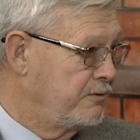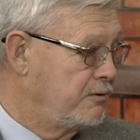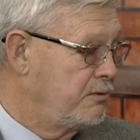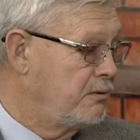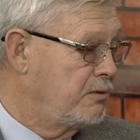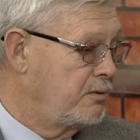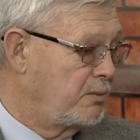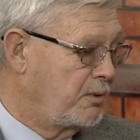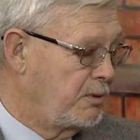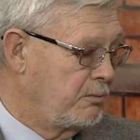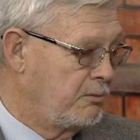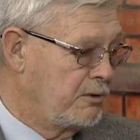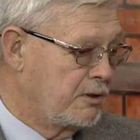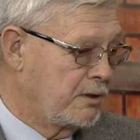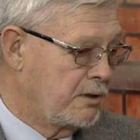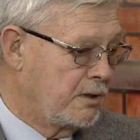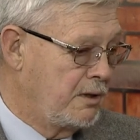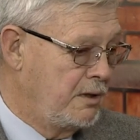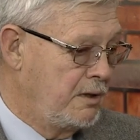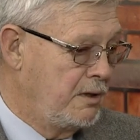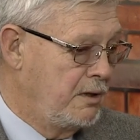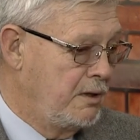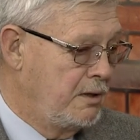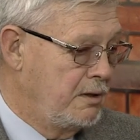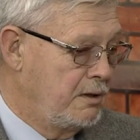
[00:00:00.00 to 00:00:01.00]
Ну, например,
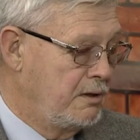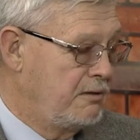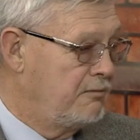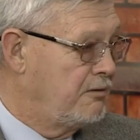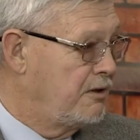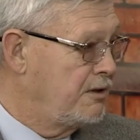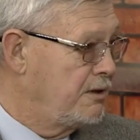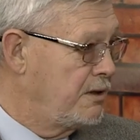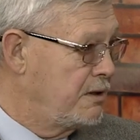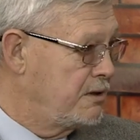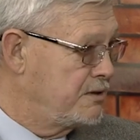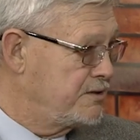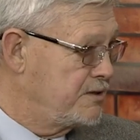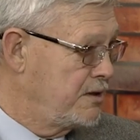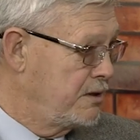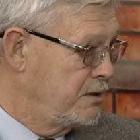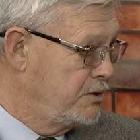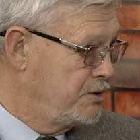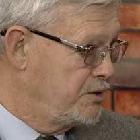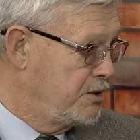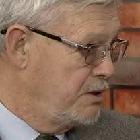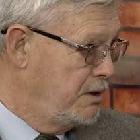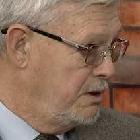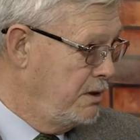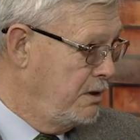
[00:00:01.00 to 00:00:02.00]
Иван
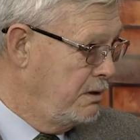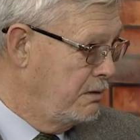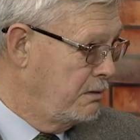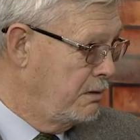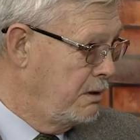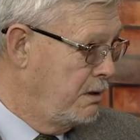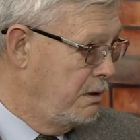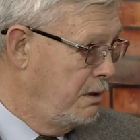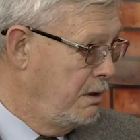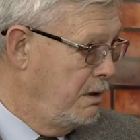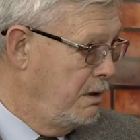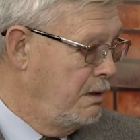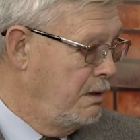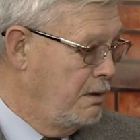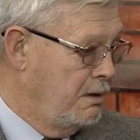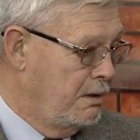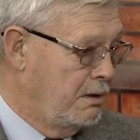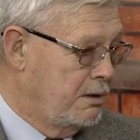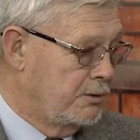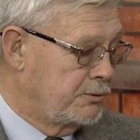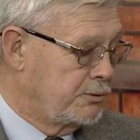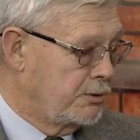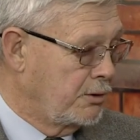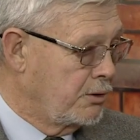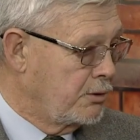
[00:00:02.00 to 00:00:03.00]
Александрович Ильин,
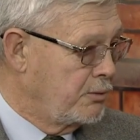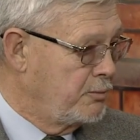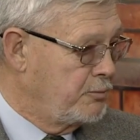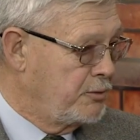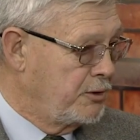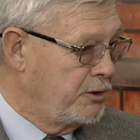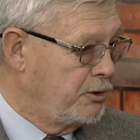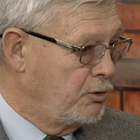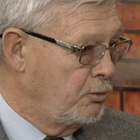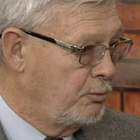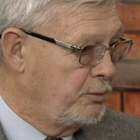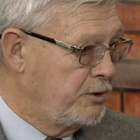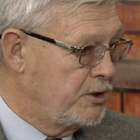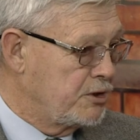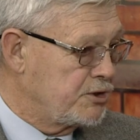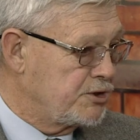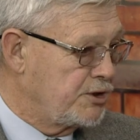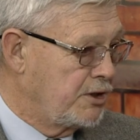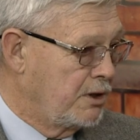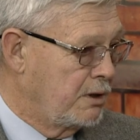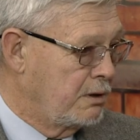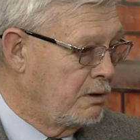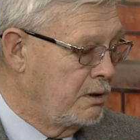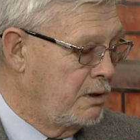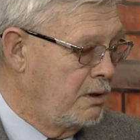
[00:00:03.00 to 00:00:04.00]
который
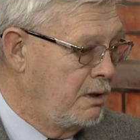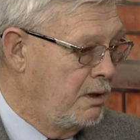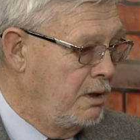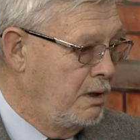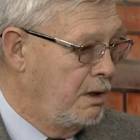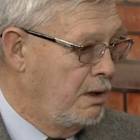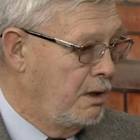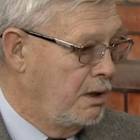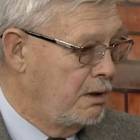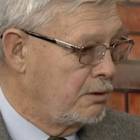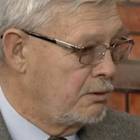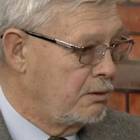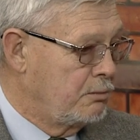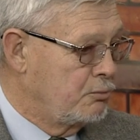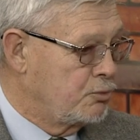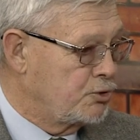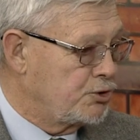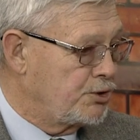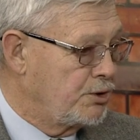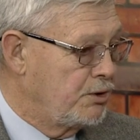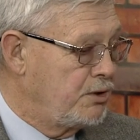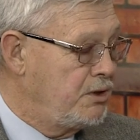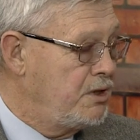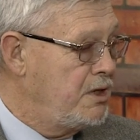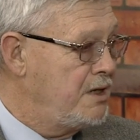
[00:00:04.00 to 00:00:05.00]
предупреждал о том,
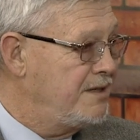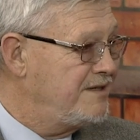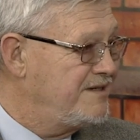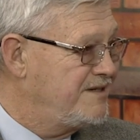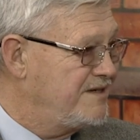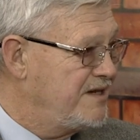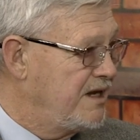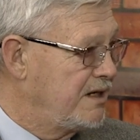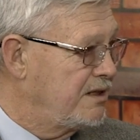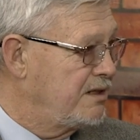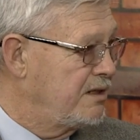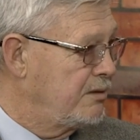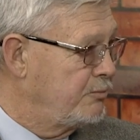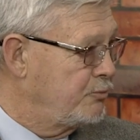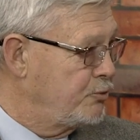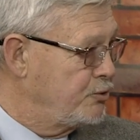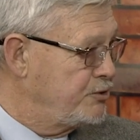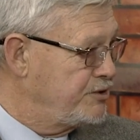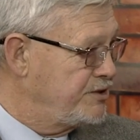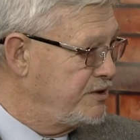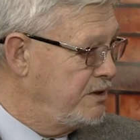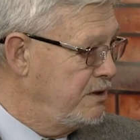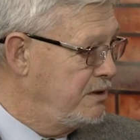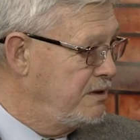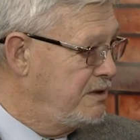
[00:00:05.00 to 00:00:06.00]
что нельзя
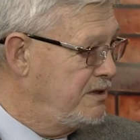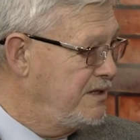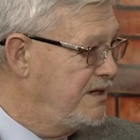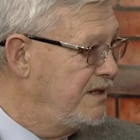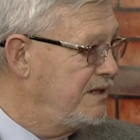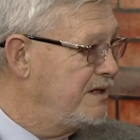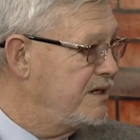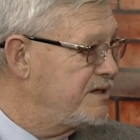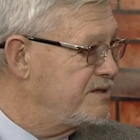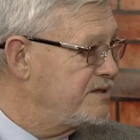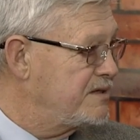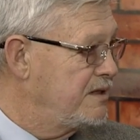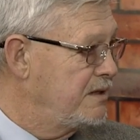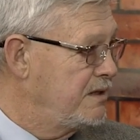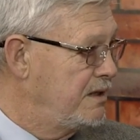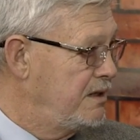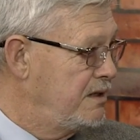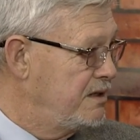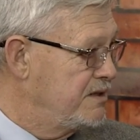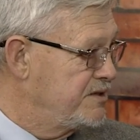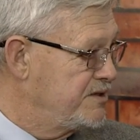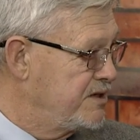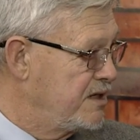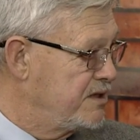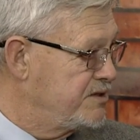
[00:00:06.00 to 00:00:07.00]
допустить
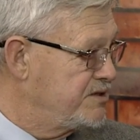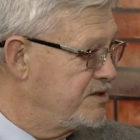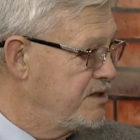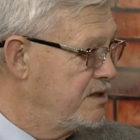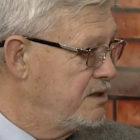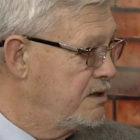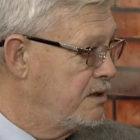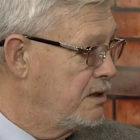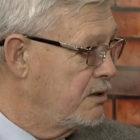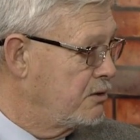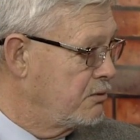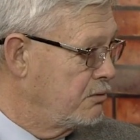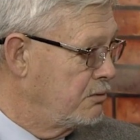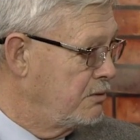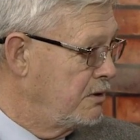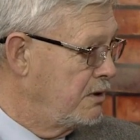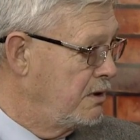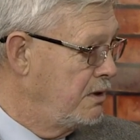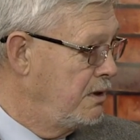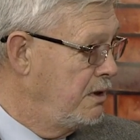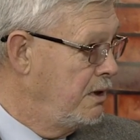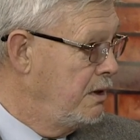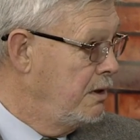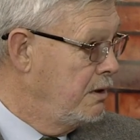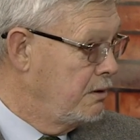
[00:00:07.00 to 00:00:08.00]
денационализации народа,
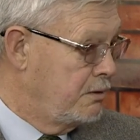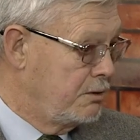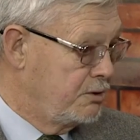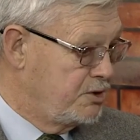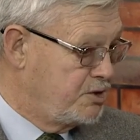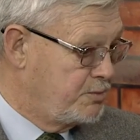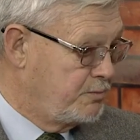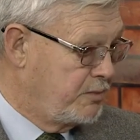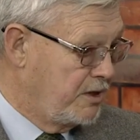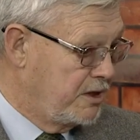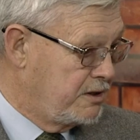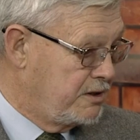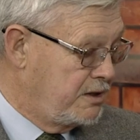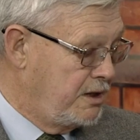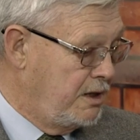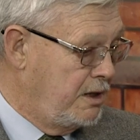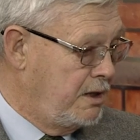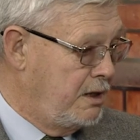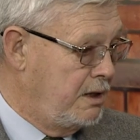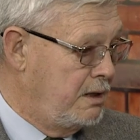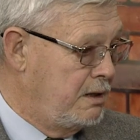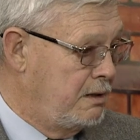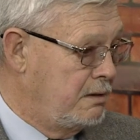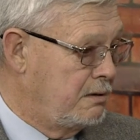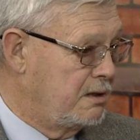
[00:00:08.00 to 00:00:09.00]
то есть
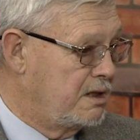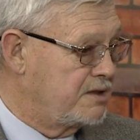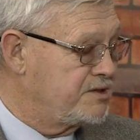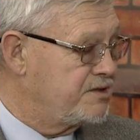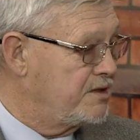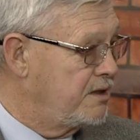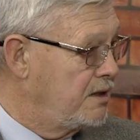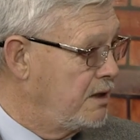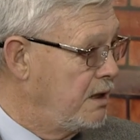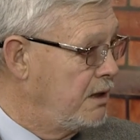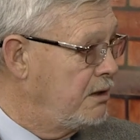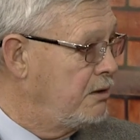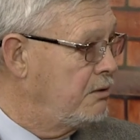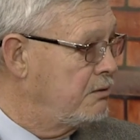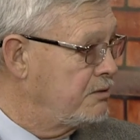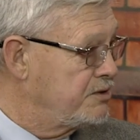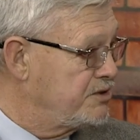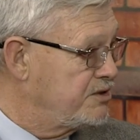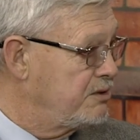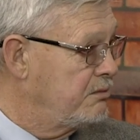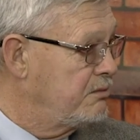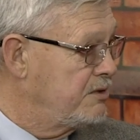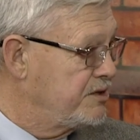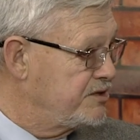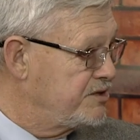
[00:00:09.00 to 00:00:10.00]
потери национального
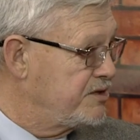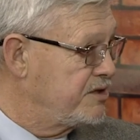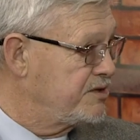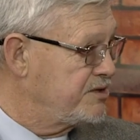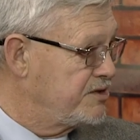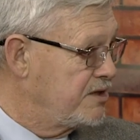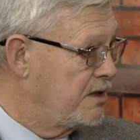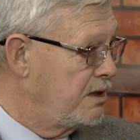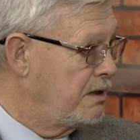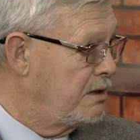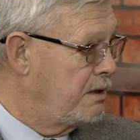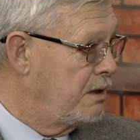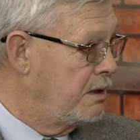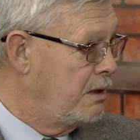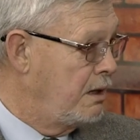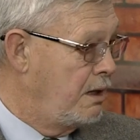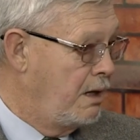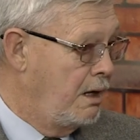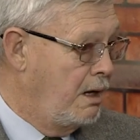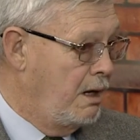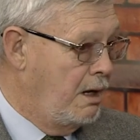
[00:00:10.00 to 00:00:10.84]
самосознания.